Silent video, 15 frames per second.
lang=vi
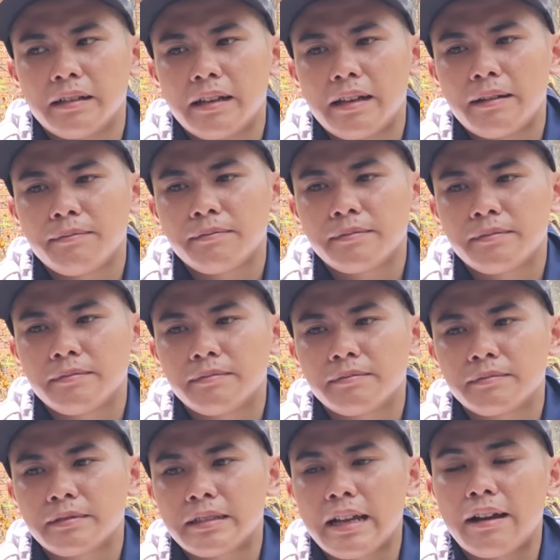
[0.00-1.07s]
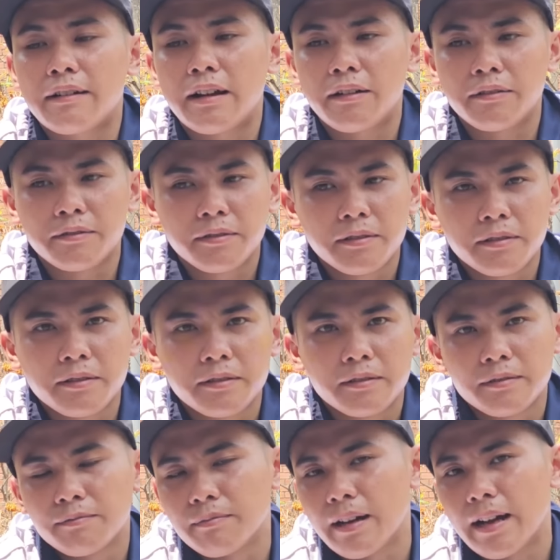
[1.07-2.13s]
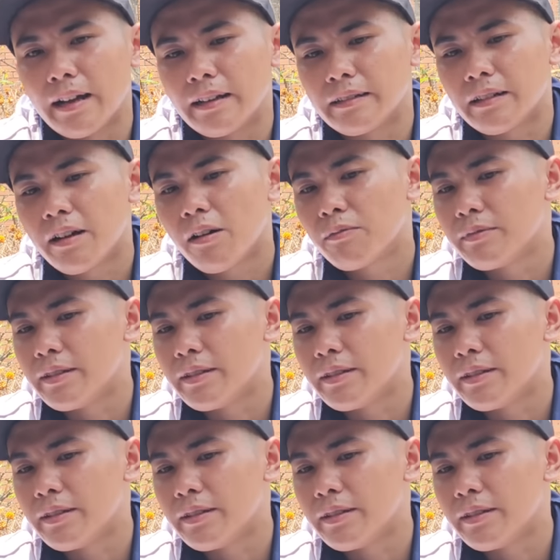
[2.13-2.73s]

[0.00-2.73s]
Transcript: em cạo đầu mà nó không